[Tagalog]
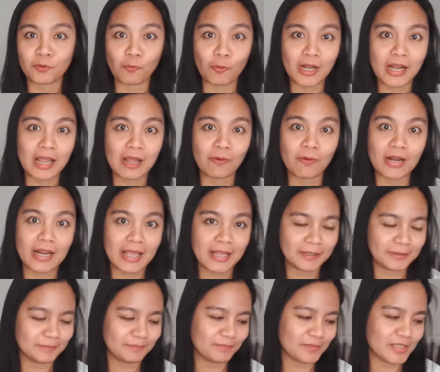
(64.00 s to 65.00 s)
Wala, wala.
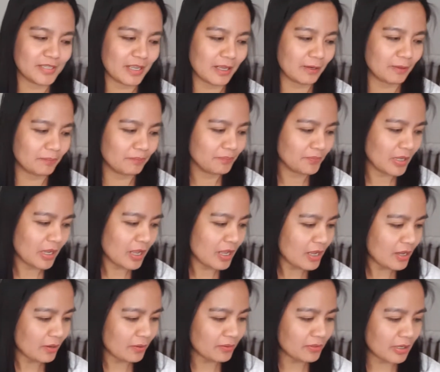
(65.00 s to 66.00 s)
Zero.
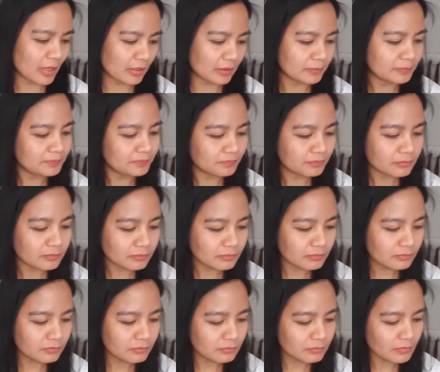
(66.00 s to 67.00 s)
Okay.
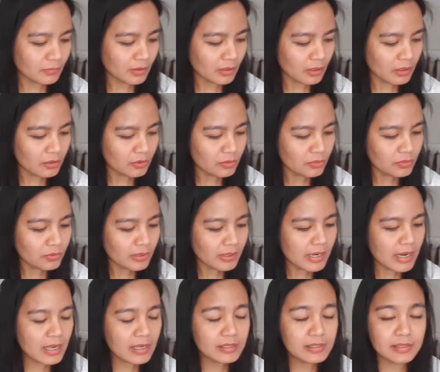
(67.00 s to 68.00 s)
Nung
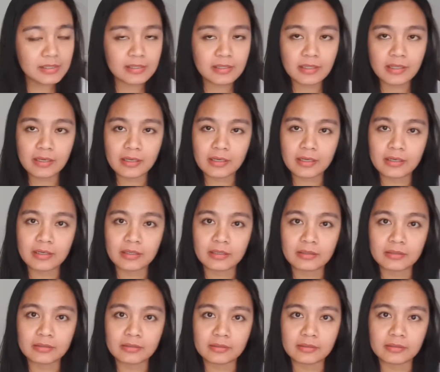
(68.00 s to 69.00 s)
last na
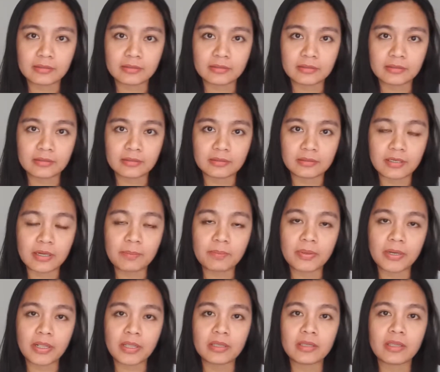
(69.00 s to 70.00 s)

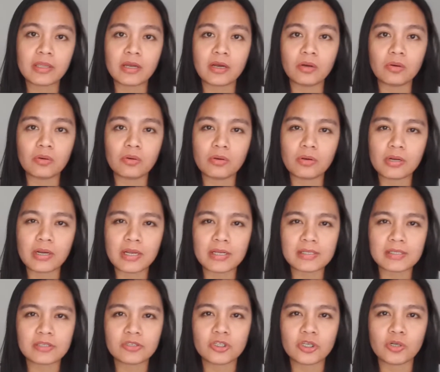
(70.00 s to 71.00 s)
napregi ako,
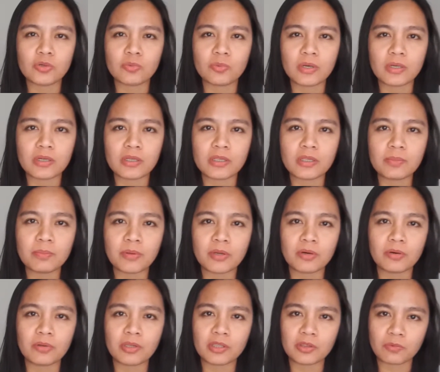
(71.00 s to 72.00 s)
last January,
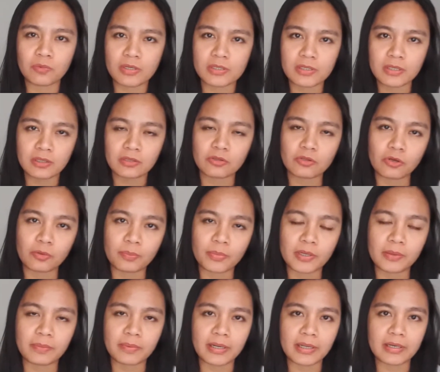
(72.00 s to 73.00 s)
pero it was
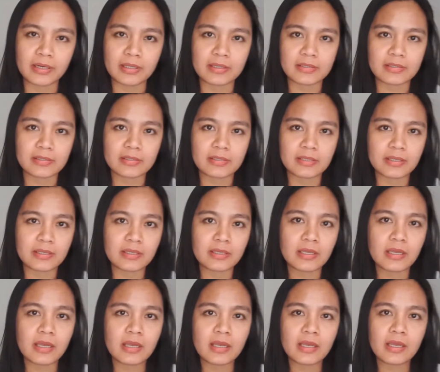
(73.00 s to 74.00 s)
ectopic
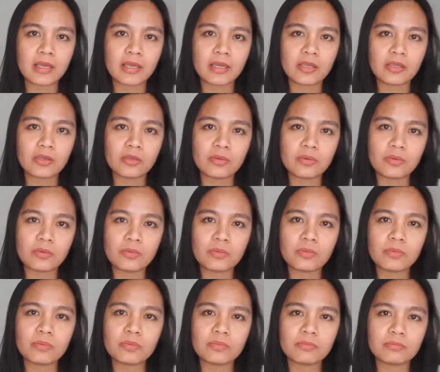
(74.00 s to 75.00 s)
pregnancy,
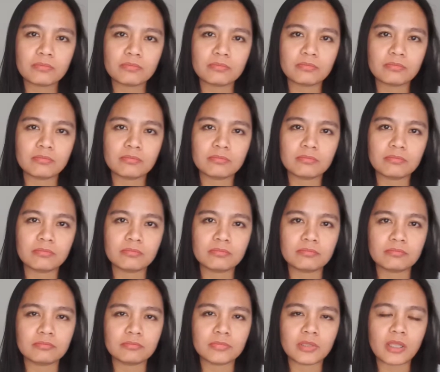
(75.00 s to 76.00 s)
yung
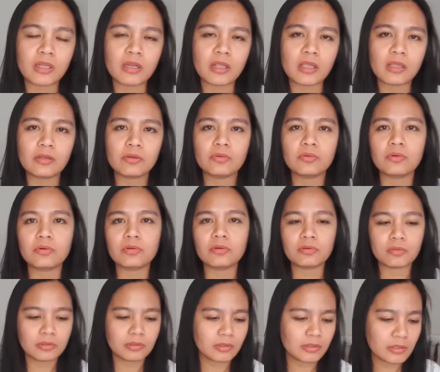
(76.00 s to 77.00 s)
um, tinake ko
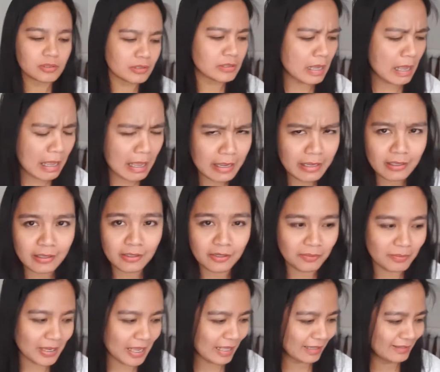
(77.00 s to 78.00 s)
is... Ay!
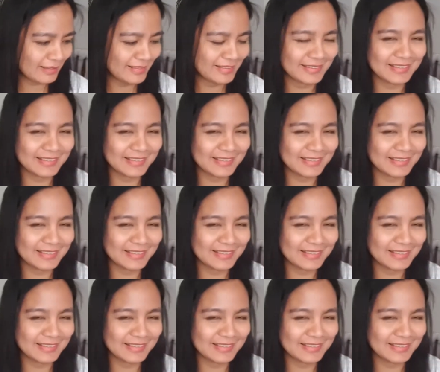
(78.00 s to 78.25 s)
Ano ba yan?